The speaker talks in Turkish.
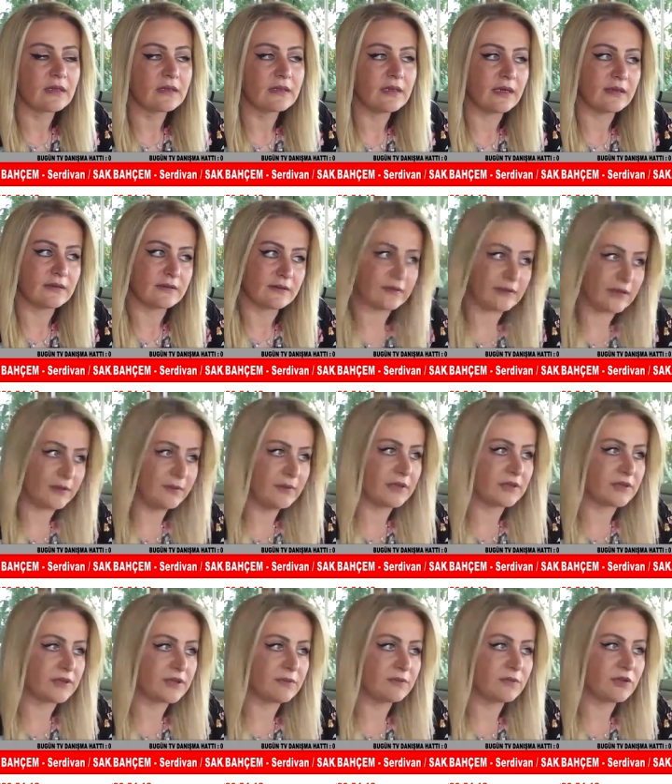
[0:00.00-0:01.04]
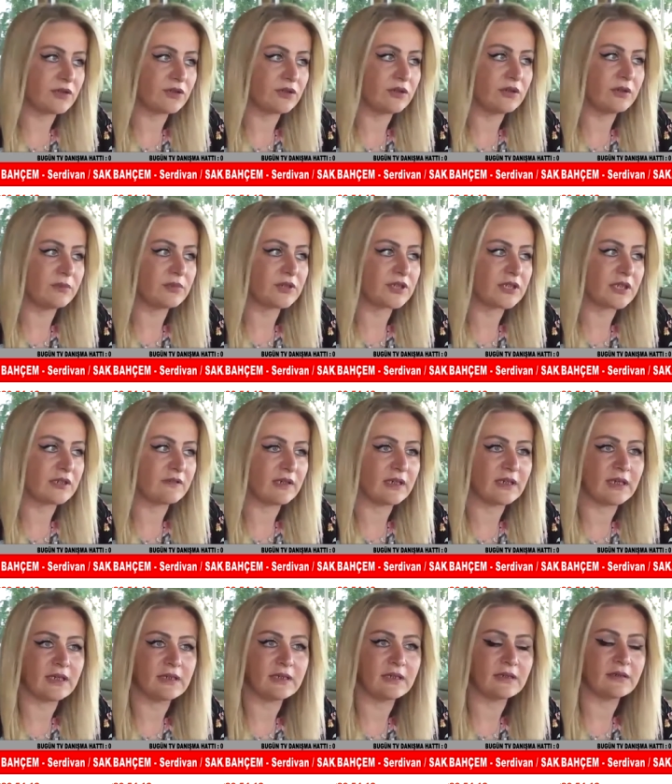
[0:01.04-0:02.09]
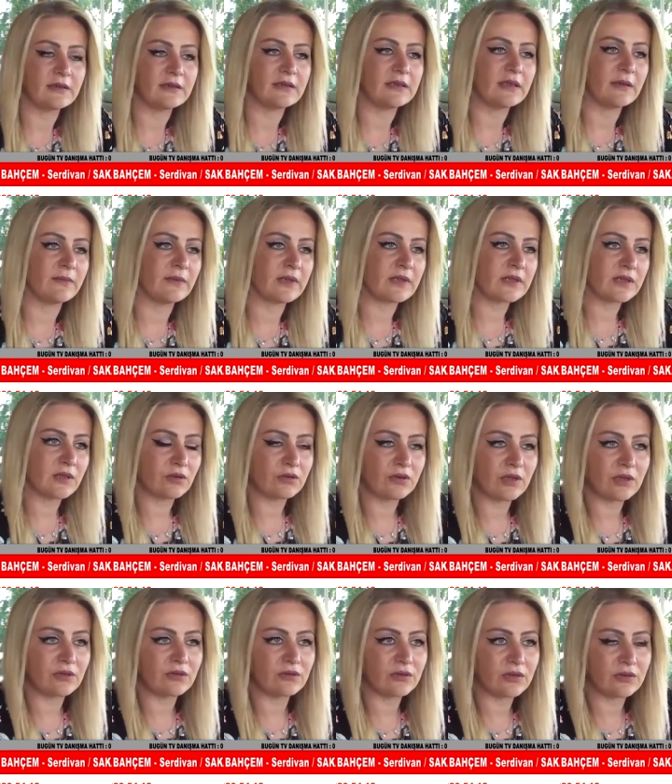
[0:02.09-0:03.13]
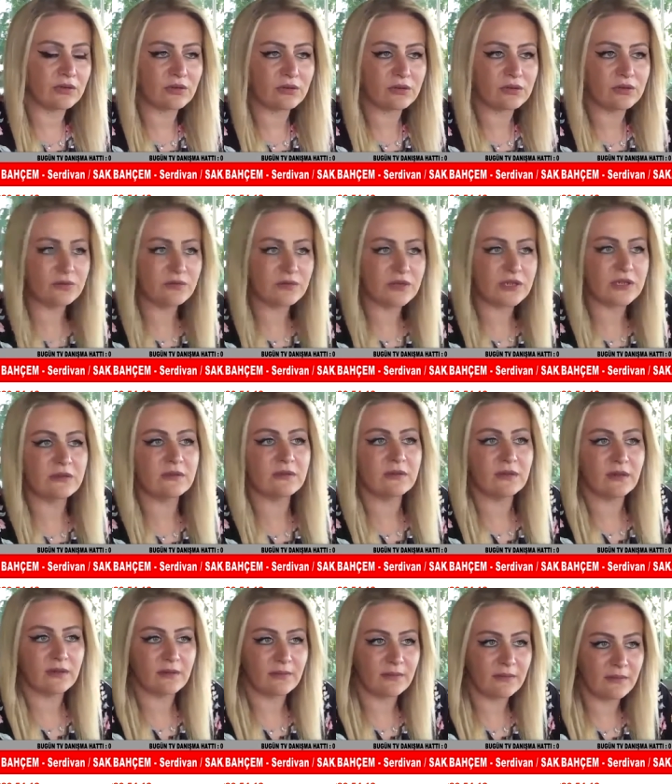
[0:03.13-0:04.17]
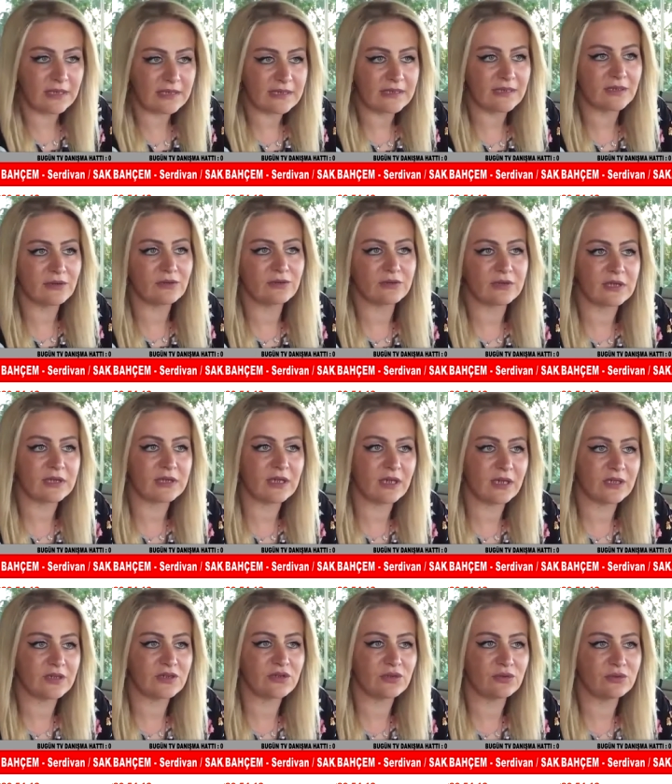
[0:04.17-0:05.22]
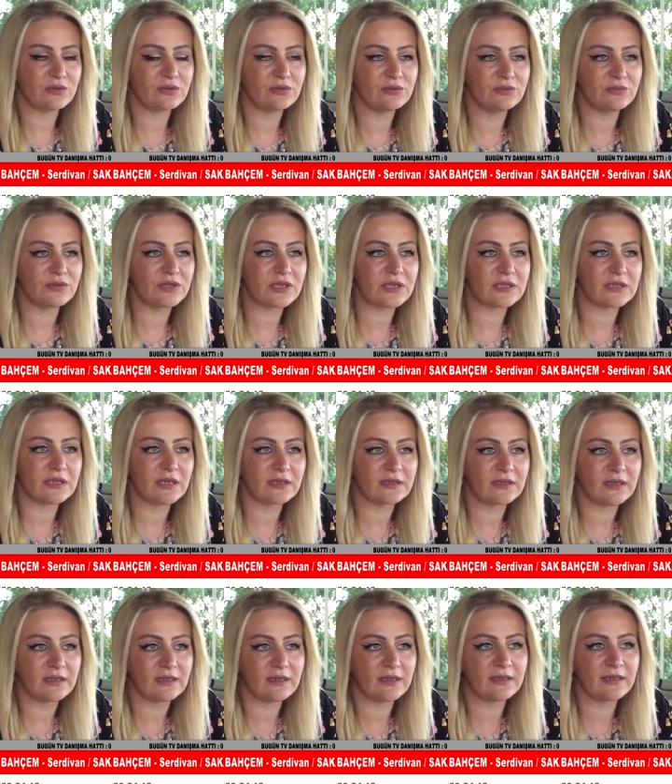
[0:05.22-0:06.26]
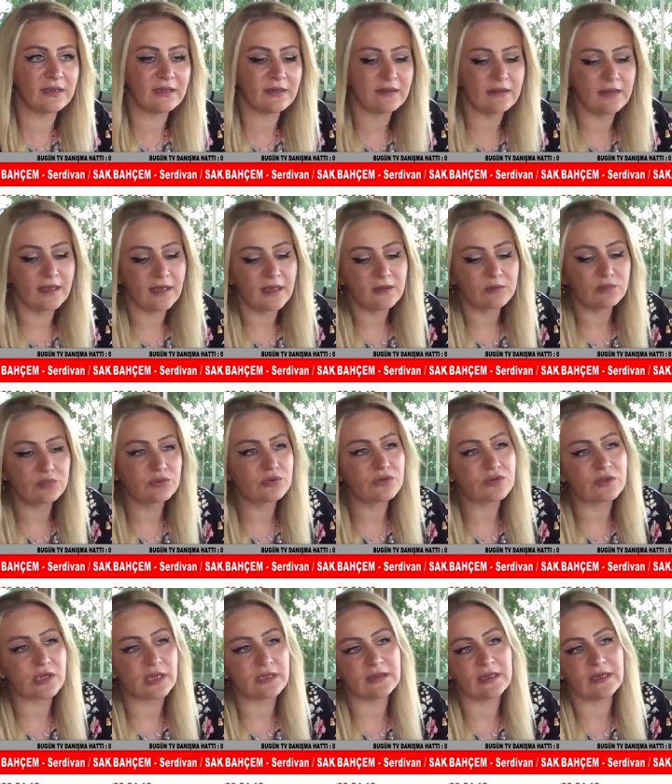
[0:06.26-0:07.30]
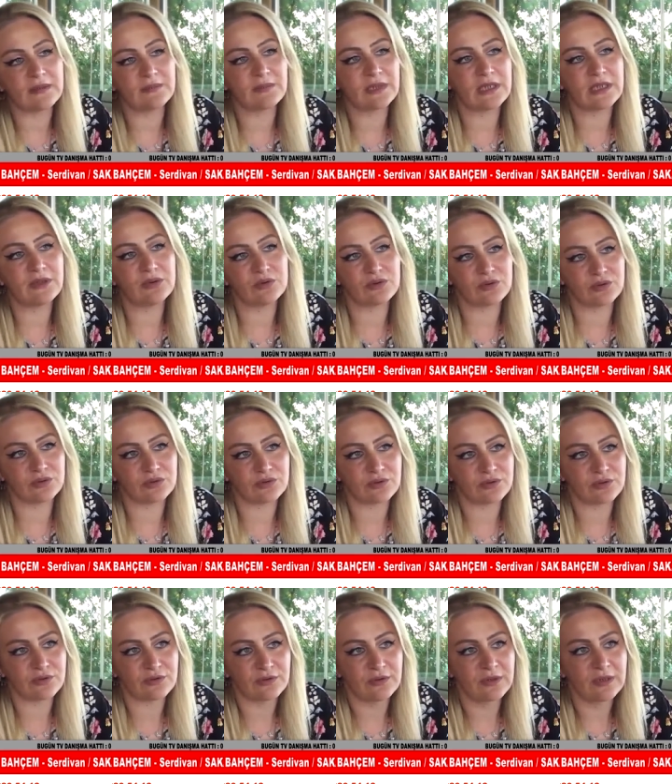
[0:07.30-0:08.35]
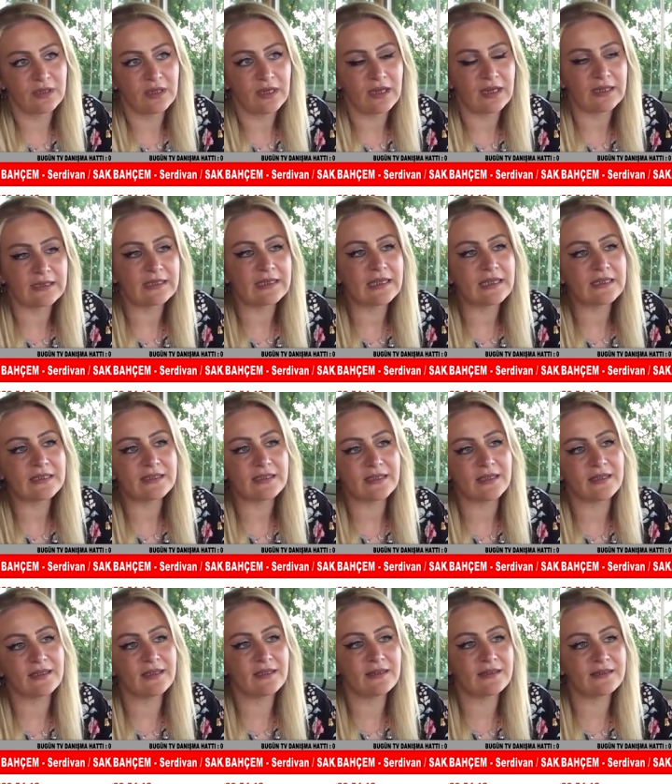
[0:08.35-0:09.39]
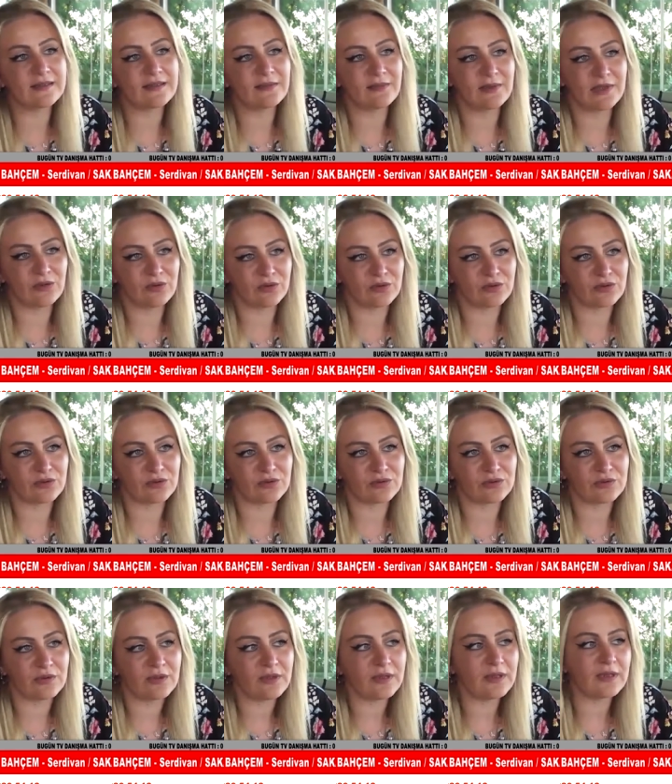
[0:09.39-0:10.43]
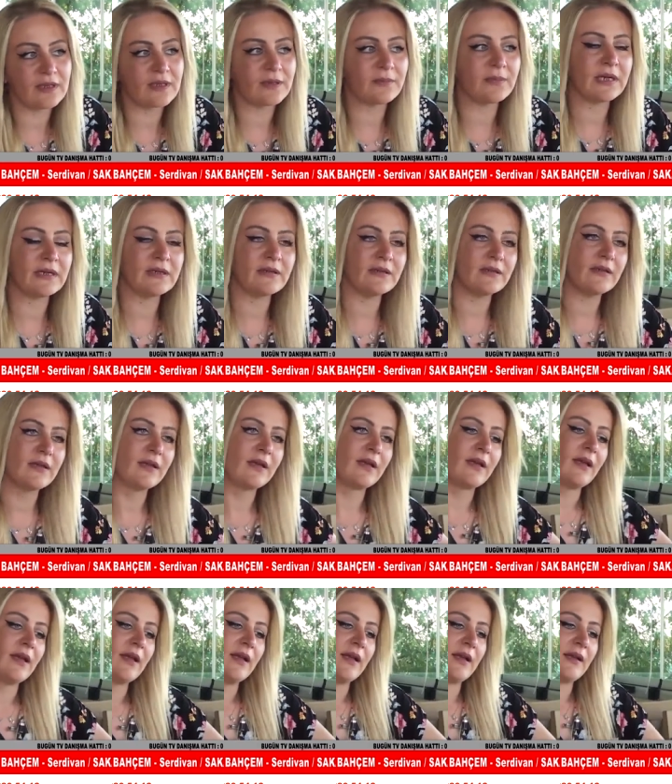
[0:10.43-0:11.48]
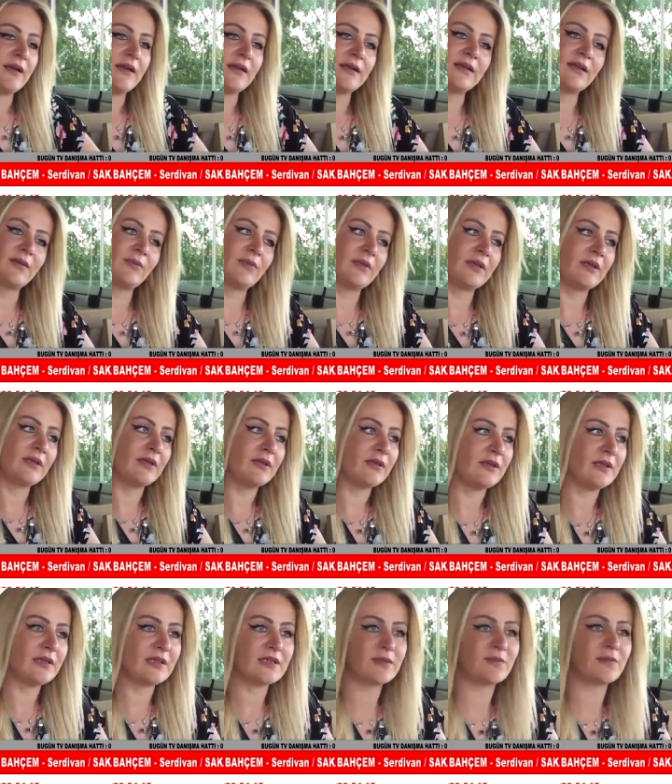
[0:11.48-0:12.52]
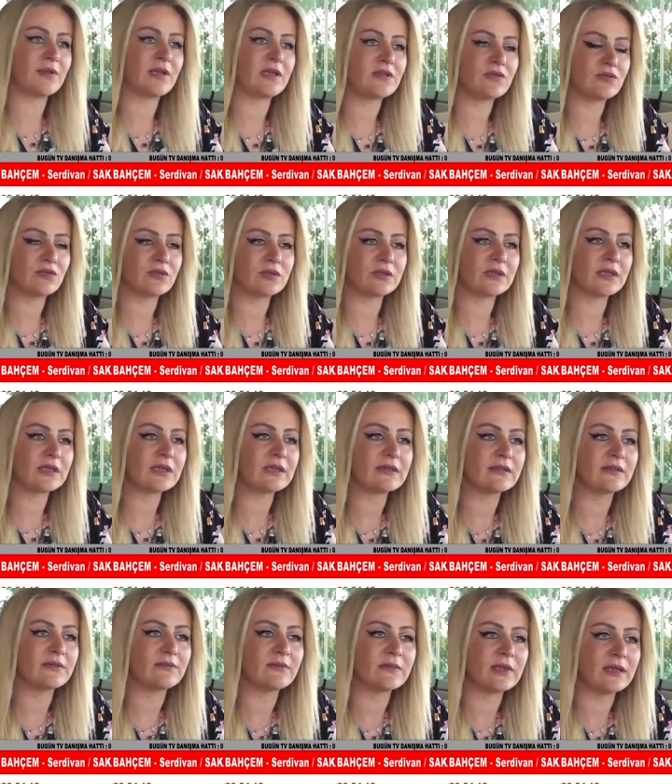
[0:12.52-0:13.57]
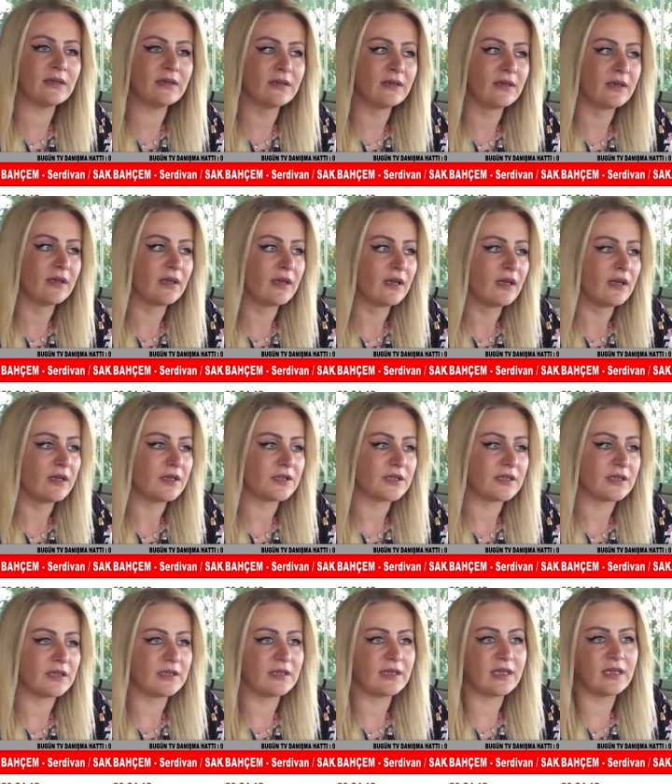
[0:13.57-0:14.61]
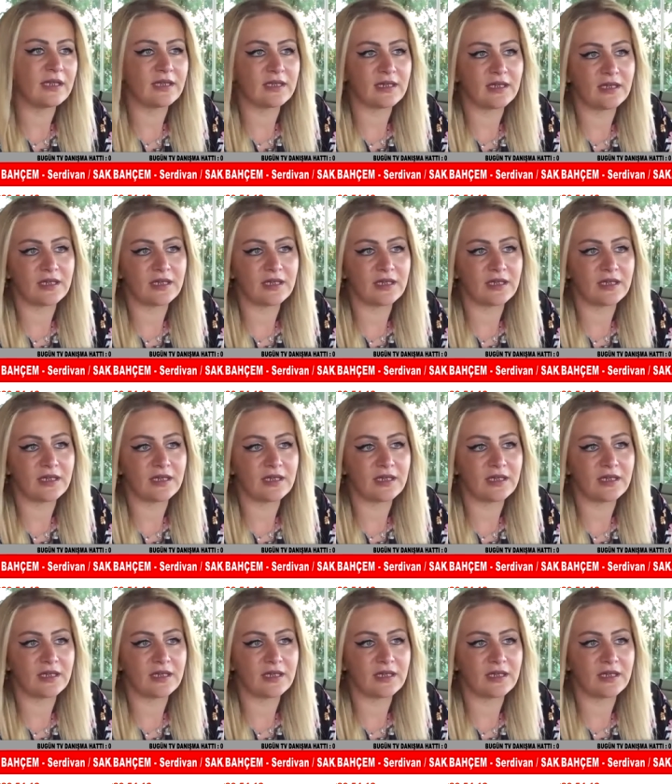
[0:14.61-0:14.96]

Ya tabii şimdi şöyle bir şey var. Hani yemek sektöründe de olduğum için meslek olarak aşçı olduğum için zaten hani bunu zaten biliyorsunuz. Hani ne istediğinizi biliyorsunuz. Ee, ben herhangi bir X bir restorana gittiğimde işte neyle